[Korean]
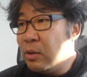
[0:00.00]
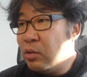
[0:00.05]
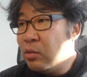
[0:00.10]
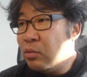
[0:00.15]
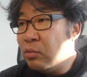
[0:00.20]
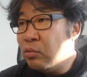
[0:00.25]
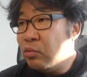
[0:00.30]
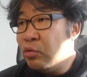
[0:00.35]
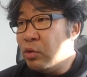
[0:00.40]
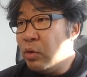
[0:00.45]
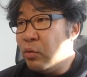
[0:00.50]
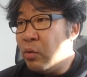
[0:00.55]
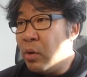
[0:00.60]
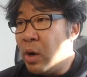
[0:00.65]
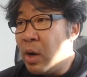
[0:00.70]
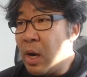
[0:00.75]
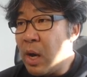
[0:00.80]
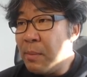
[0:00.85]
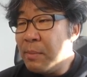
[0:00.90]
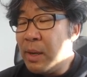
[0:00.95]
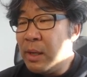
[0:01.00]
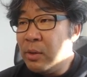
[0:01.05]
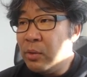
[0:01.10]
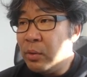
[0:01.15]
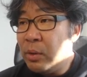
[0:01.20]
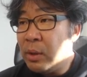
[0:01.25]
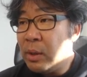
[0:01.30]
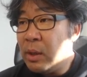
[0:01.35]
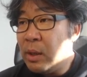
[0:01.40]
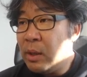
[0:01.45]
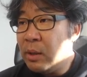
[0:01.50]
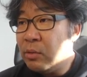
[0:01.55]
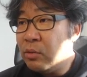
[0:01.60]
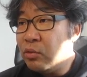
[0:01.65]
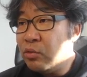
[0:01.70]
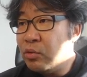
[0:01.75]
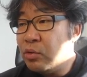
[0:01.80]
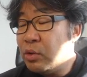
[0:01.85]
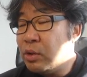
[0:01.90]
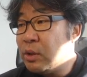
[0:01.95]
눈이 워낙 많이 오니까
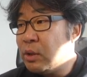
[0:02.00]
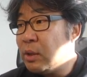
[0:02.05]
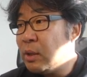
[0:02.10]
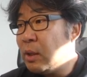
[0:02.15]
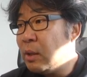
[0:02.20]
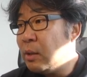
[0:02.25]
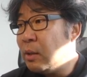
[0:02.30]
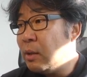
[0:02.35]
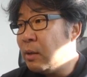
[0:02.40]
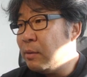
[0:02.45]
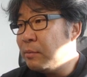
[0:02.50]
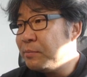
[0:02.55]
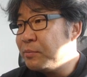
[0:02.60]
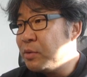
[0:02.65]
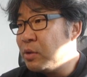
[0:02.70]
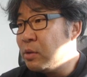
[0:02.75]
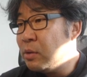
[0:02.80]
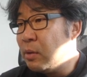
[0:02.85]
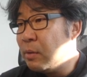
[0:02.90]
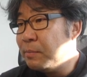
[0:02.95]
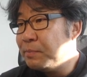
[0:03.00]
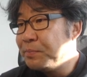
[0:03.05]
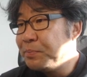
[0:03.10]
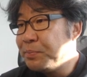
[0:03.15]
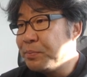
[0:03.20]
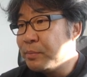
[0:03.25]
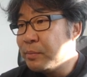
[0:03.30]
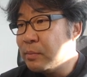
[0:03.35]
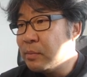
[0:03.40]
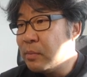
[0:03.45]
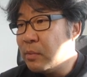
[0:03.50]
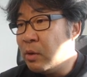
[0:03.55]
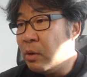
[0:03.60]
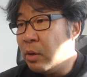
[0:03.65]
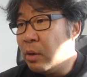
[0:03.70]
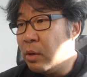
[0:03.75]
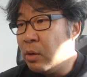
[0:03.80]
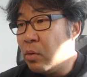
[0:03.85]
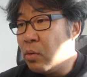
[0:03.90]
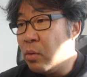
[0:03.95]
두 줄씩이나 있네요. 그래서
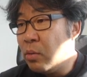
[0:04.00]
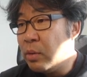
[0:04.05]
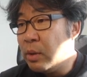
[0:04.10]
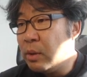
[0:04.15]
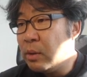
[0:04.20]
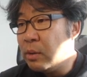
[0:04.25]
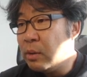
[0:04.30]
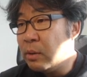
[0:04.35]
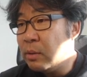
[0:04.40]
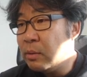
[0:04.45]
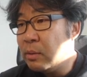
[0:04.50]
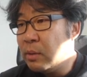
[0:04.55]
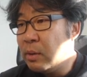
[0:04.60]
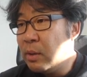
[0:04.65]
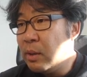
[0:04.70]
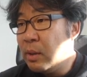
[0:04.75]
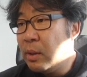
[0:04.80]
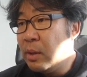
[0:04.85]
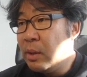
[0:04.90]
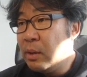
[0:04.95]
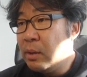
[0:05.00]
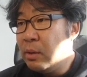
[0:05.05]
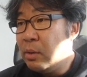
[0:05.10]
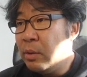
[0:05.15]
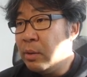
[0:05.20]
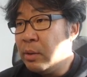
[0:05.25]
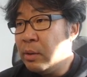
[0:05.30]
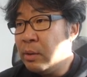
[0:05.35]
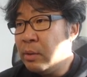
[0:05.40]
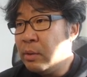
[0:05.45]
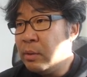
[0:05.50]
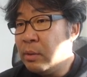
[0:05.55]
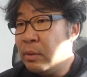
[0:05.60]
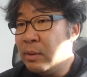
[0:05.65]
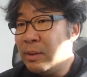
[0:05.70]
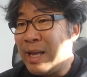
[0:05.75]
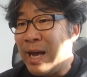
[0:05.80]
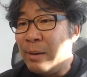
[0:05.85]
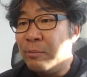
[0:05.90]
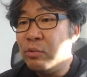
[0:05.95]
여기는 콘크리트, 여기는
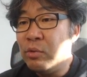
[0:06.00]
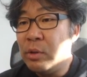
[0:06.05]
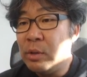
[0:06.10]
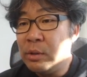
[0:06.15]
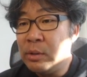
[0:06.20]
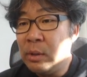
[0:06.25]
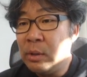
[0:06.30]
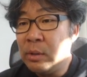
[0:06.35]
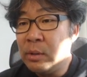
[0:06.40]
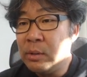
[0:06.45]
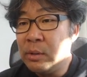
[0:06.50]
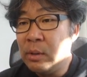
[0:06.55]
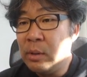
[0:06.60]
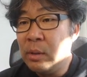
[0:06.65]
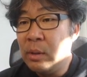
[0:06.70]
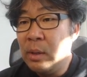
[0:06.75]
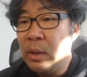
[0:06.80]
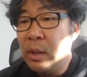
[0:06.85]
남은 거죠. 그래서